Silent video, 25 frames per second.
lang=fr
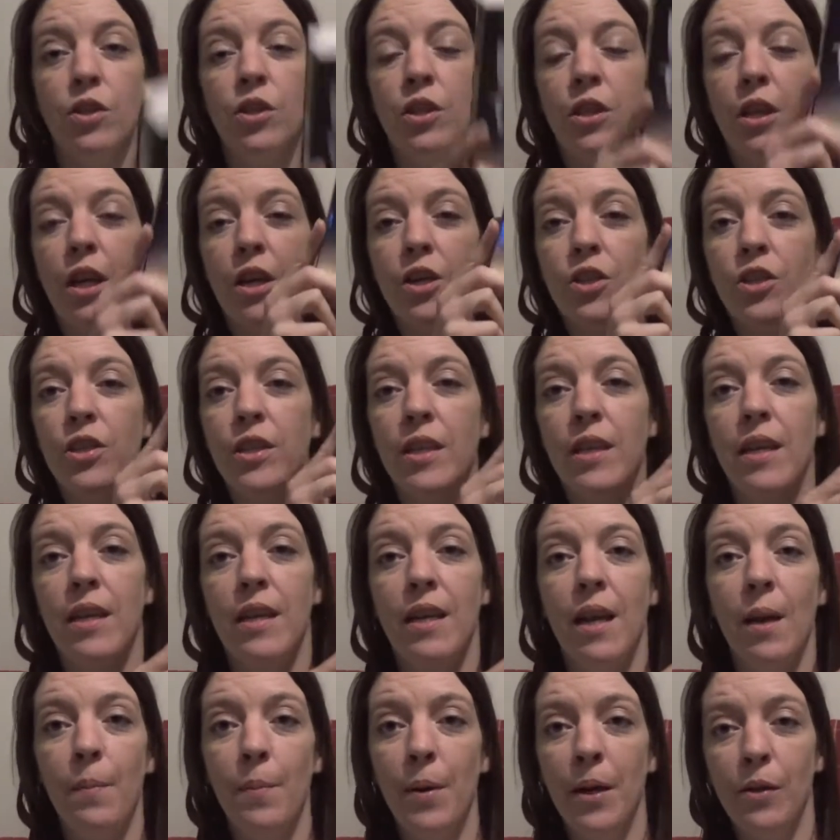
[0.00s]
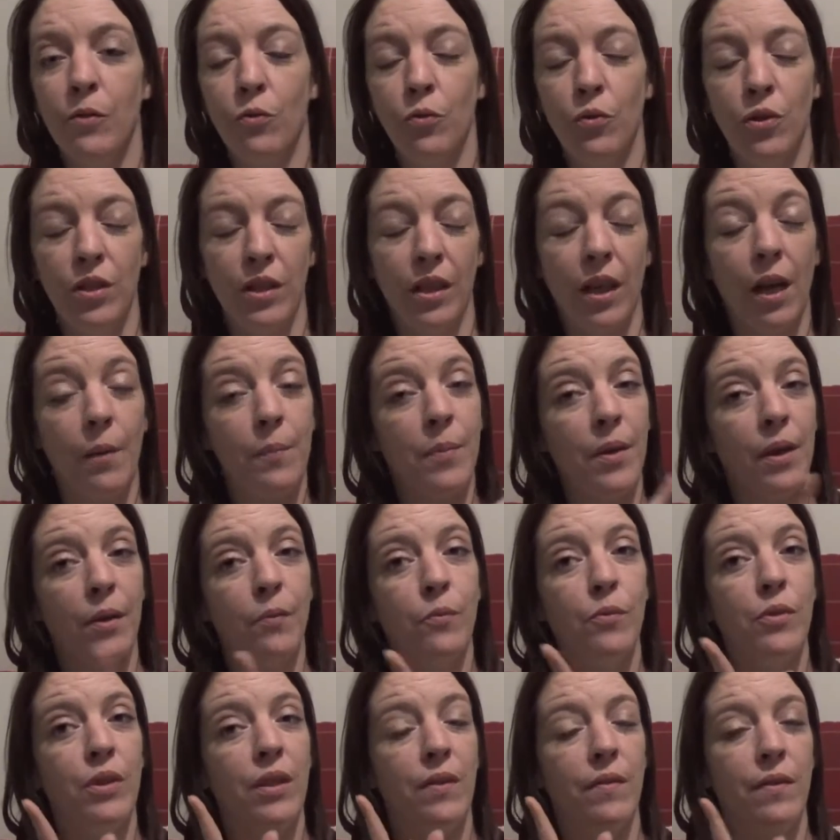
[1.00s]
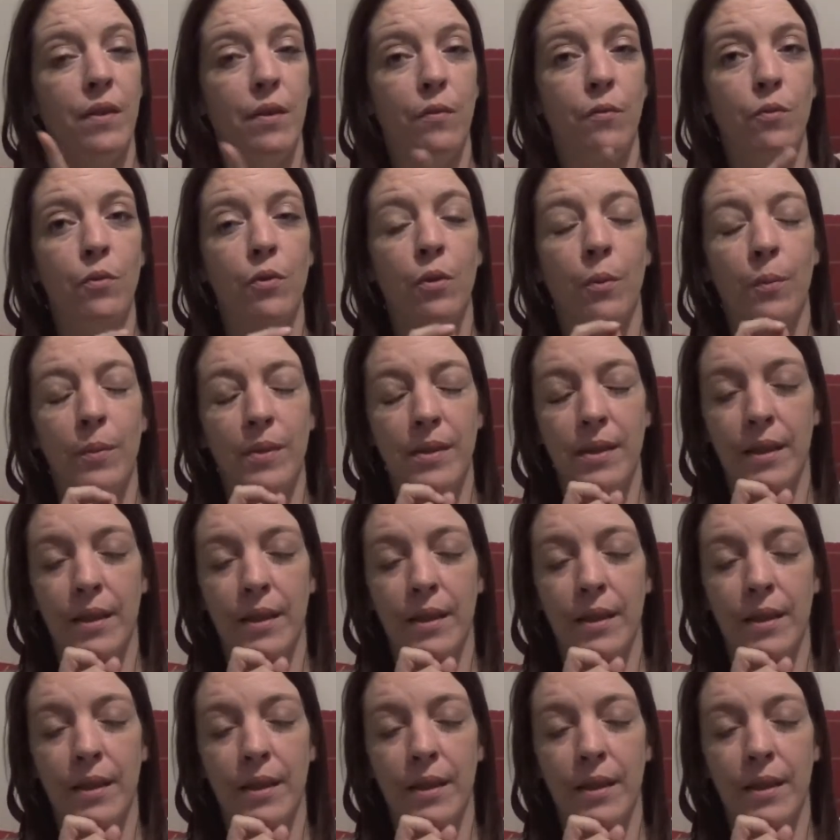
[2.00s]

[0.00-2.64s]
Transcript: j'ai acheté La bas tout bien que vous aviez vu dans mes